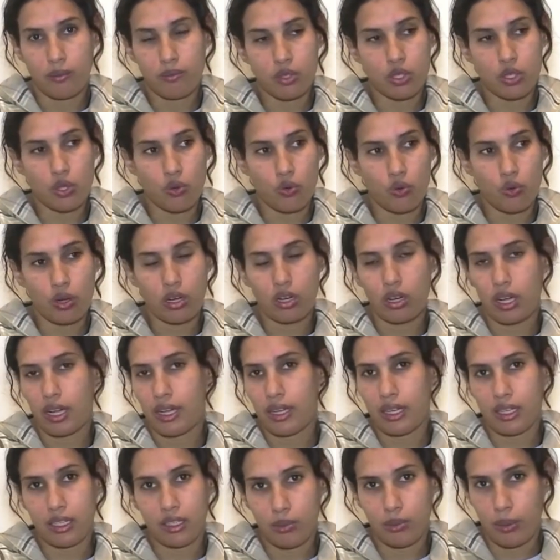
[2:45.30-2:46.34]
مزور
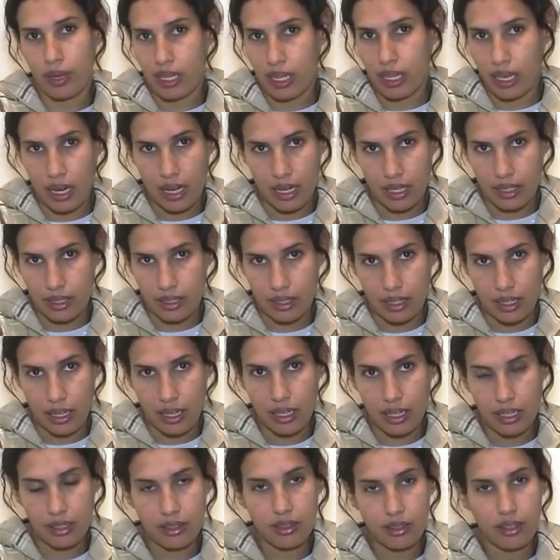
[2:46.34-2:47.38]
انا عند بالي راه عندي
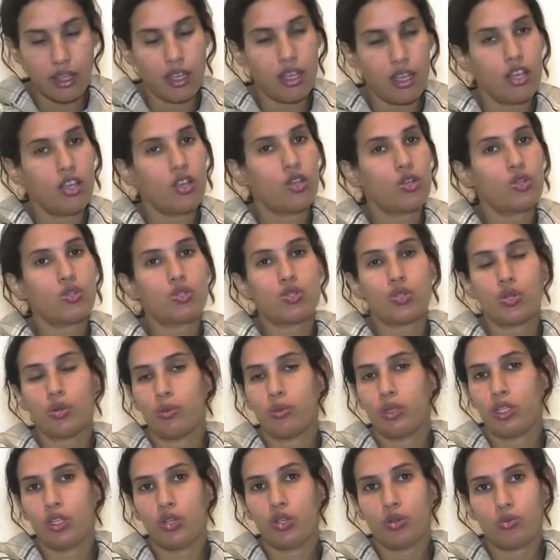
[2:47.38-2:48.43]
العقد
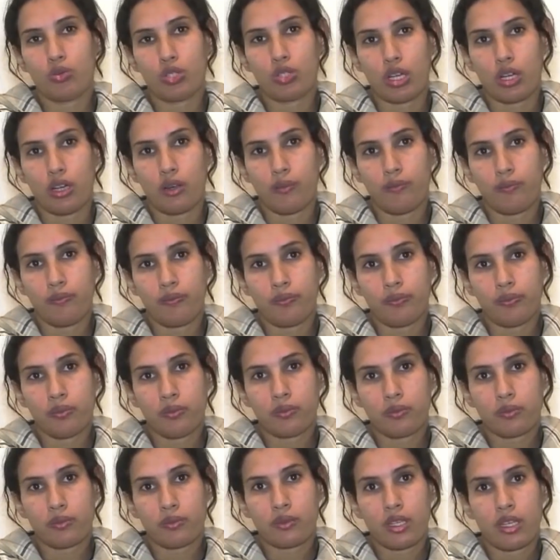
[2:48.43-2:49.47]
هزهم اليوم مشى
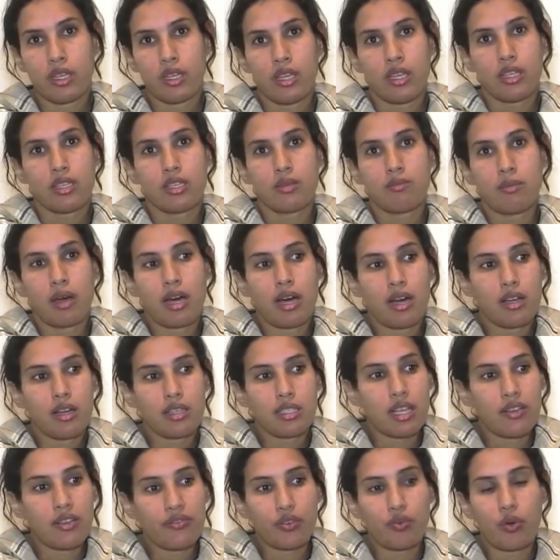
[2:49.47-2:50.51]
ما
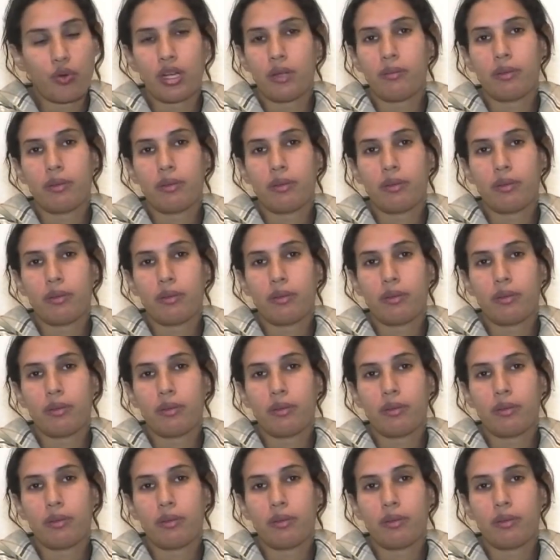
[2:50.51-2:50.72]
صافي